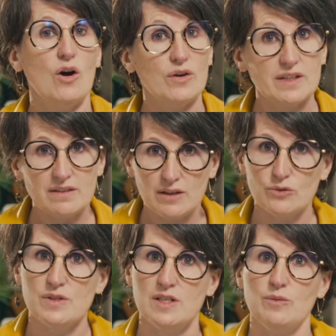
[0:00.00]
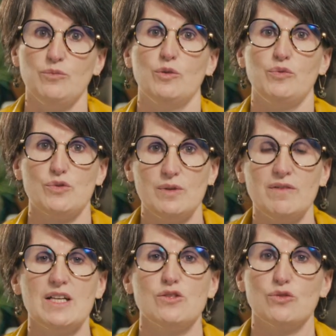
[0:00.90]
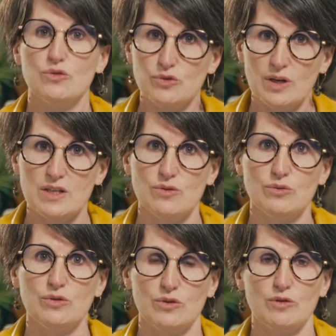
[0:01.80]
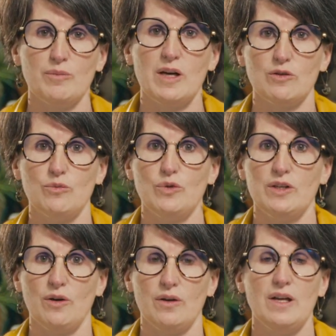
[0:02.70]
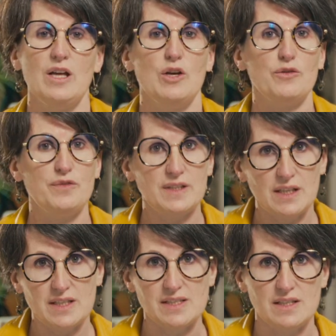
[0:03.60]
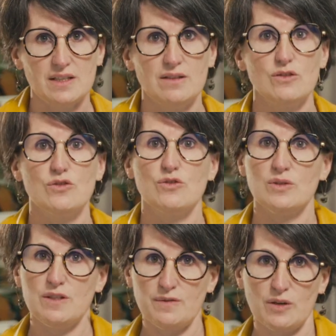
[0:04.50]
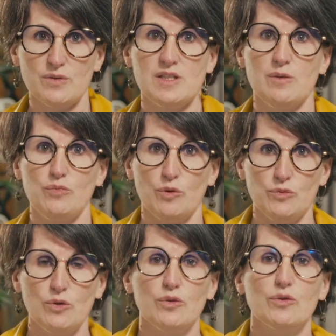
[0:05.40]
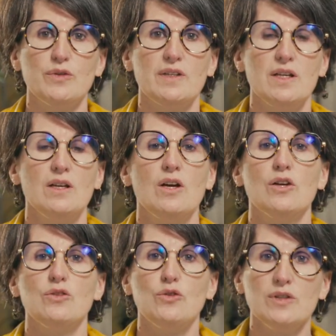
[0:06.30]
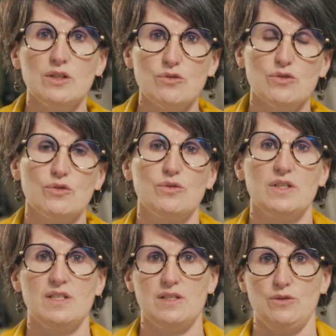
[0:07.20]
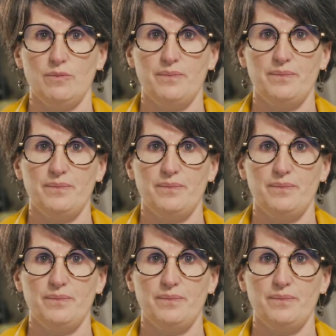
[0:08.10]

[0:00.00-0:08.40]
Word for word: En interne aussi, pour poursuivre la structuration de notre marque employeur. Fidéliser, se différencier pour mieux recruter, donner du sens aux décisions